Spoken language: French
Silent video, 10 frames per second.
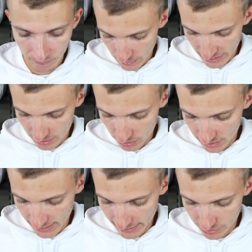Donc maintenant,
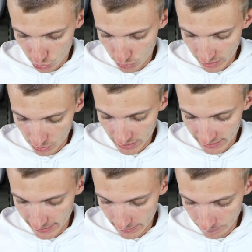tac, je suis
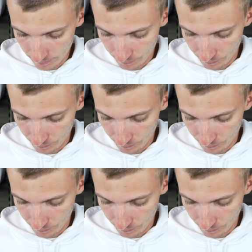déconnecté.